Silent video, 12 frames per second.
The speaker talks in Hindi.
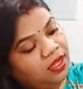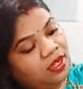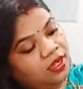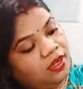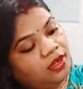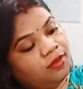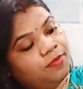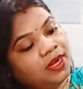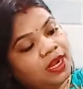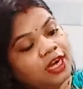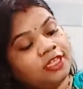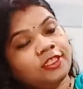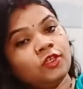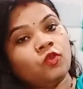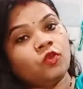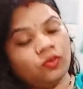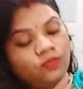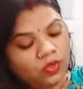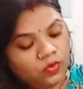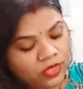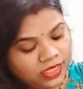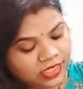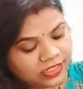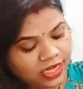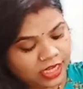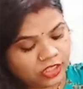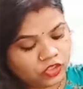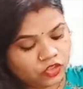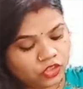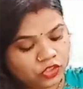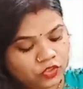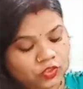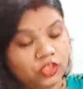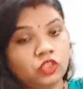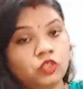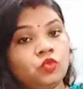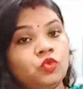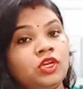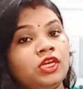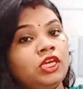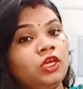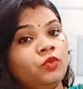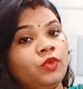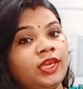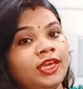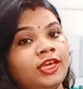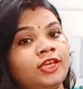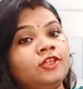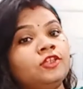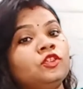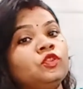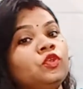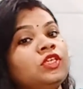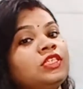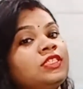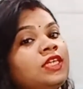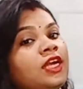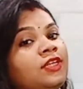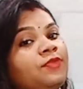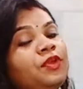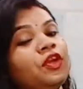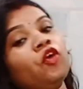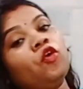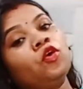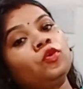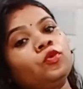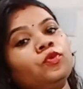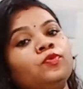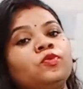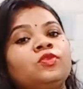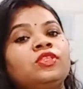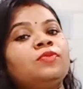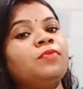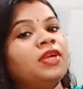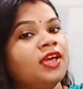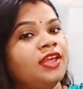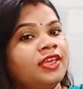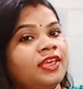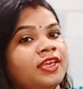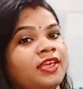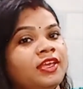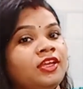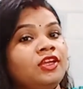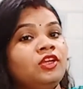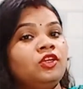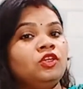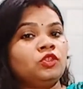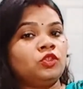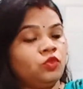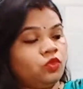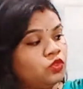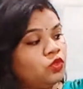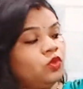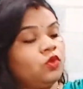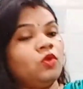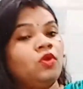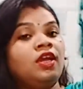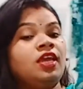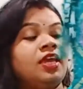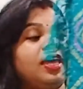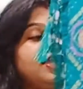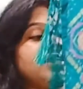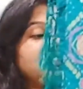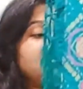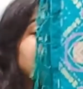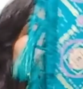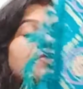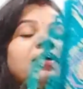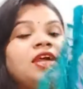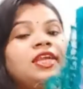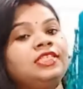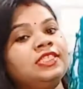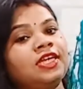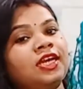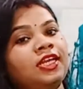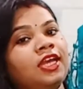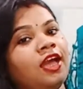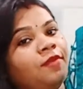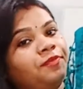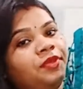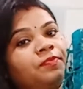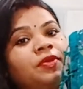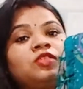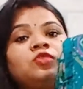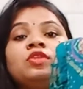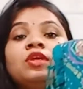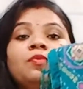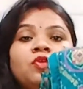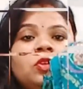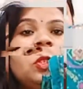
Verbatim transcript: बनारसी ऑल ओवर होने के साथ छोटे छोटे स्टोन लगे हुए हैं जो इस साड़ी में और खूबसूरती बढ़ाए हैं तो दोस्तों ऐसी एक बनारसी साड़ी आपके पास होना बहुत